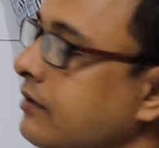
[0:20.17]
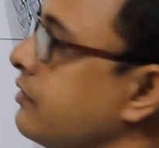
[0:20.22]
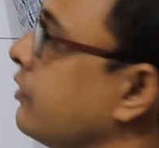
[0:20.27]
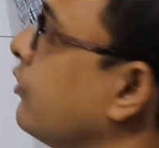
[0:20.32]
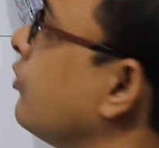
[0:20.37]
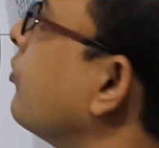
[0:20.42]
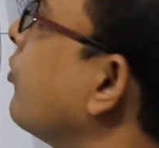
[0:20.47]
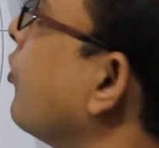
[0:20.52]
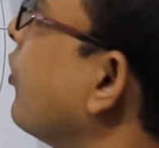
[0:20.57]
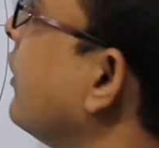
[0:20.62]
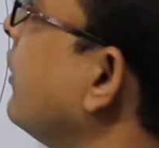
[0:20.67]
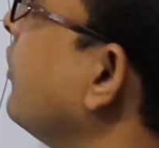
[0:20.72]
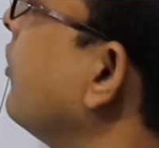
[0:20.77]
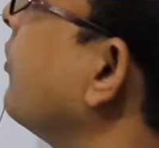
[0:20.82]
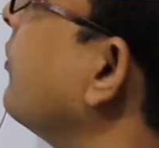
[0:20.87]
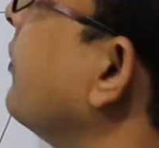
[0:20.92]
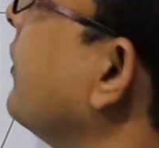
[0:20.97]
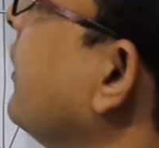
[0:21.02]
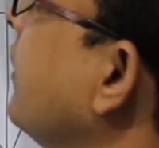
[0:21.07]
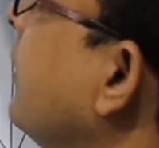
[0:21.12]
যেন মনে
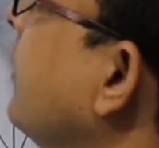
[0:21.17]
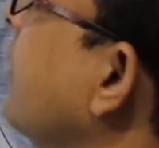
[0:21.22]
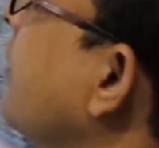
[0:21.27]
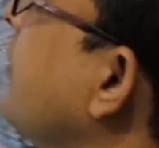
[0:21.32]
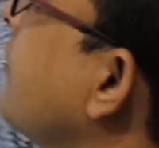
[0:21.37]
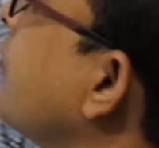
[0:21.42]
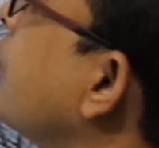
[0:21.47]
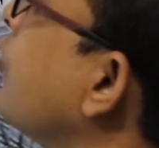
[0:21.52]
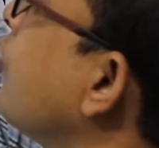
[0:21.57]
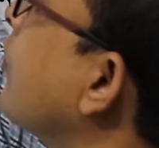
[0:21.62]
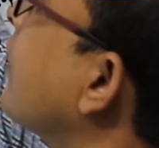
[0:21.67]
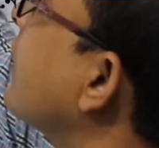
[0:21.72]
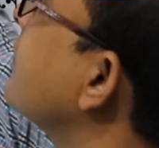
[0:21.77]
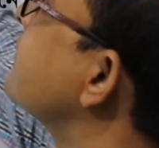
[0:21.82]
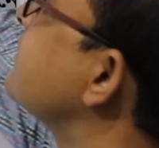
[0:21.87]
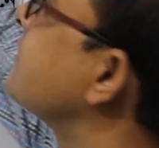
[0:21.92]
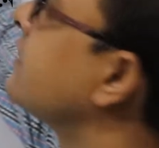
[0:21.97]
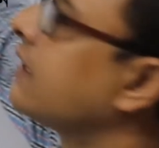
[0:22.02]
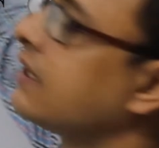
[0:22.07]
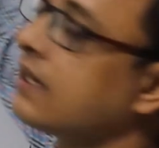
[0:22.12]
হবে
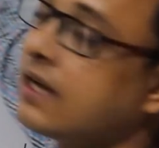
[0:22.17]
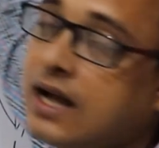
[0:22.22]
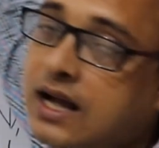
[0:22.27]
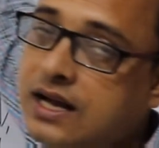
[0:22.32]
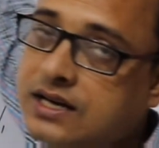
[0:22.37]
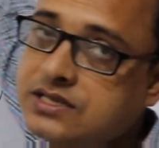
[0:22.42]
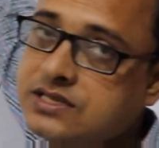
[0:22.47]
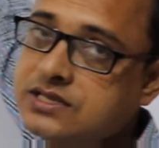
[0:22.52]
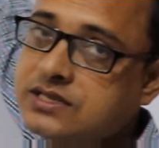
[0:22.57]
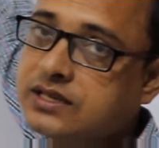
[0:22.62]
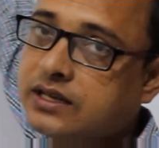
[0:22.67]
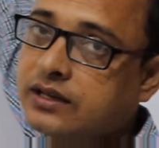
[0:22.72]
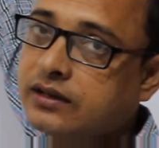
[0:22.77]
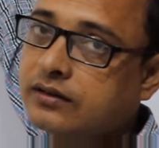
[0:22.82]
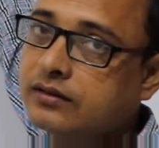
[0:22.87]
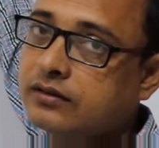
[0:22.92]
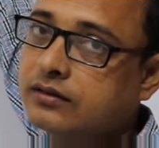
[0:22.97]
ফোকাস থেকে আসছে